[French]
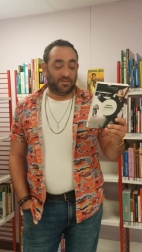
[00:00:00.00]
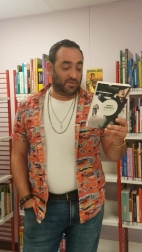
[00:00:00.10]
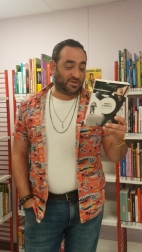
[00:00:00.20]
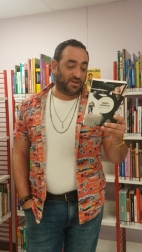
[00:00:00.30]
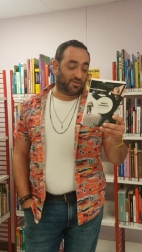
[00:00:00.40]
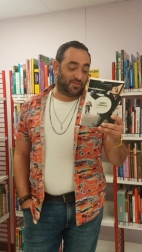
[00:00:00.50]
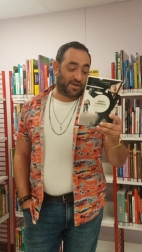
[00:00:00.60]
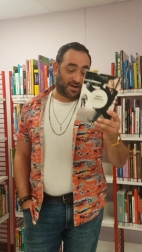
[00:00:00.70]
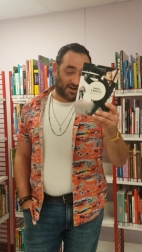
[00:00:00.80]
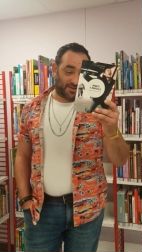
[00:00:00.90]
Moi j'ai
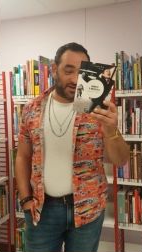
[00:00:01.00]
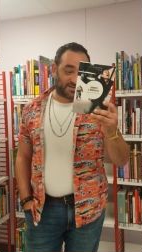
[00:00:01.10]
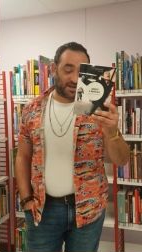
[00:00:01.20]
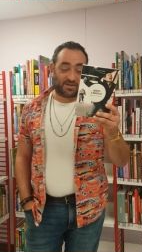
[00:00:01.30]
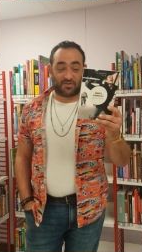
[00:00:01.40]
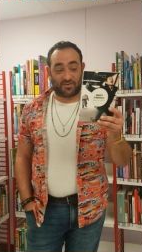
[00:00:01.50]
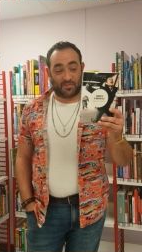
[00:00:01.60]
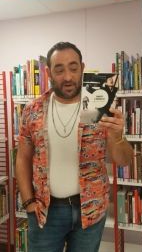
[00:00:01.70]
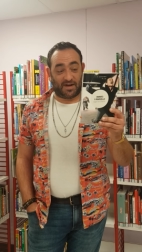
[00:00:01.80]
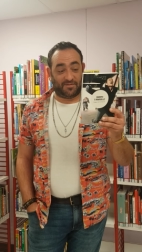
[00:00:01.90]
découvert avec ça que
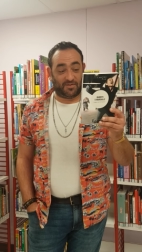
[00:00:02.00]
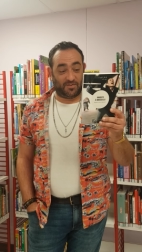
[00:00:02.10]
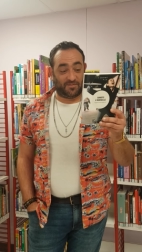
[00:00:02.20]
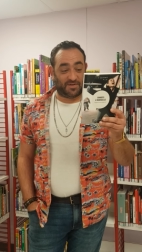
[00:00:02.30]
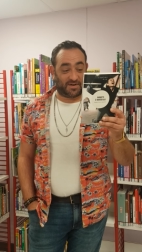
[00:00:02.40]
bah, il avait une vie